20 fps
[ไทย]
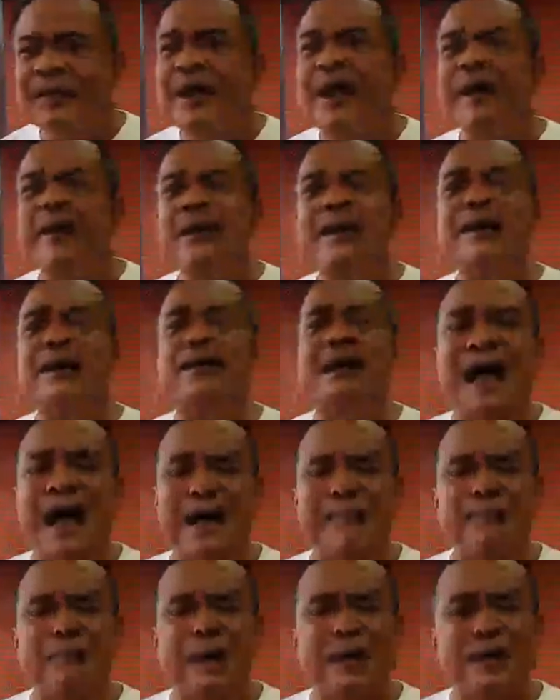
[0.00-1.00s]
ให้เลิกกา
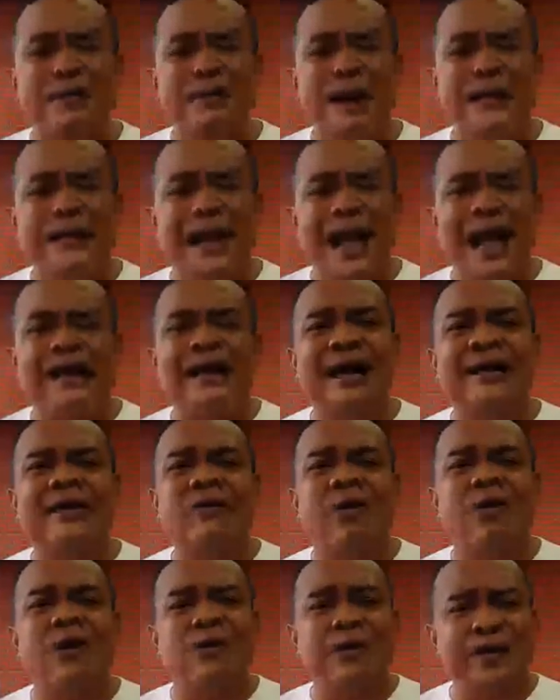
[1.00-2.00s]
รปฏิบัติการไอ
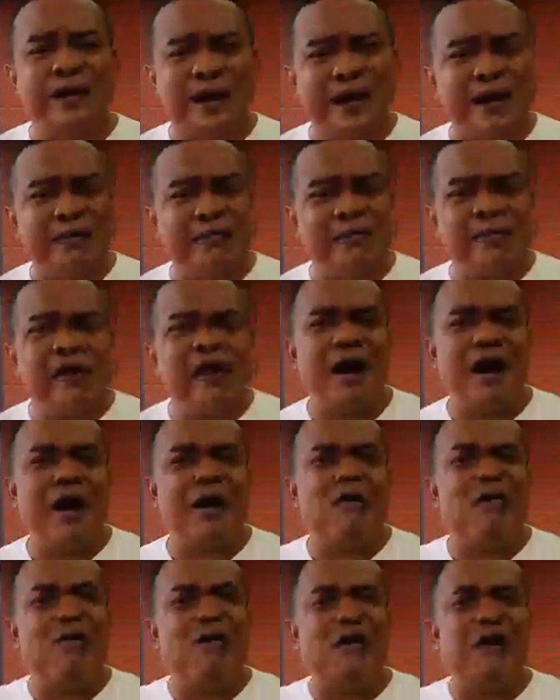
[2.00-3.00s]
โอเนี่ยครับ
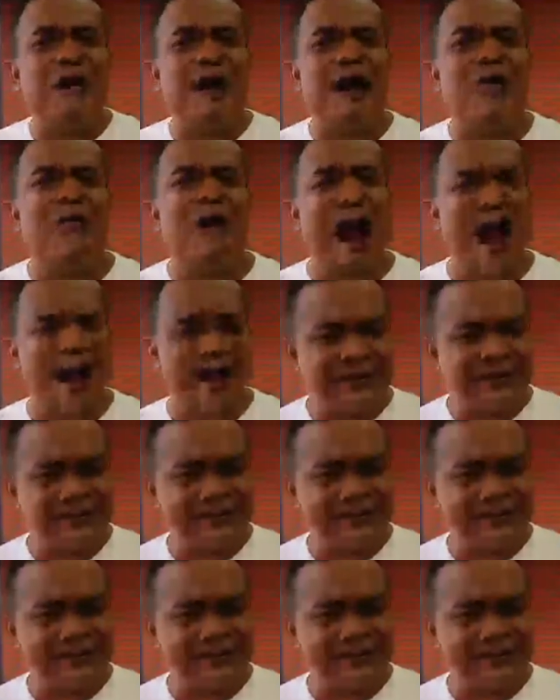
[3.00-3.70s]
เอาคนเข้าค่าย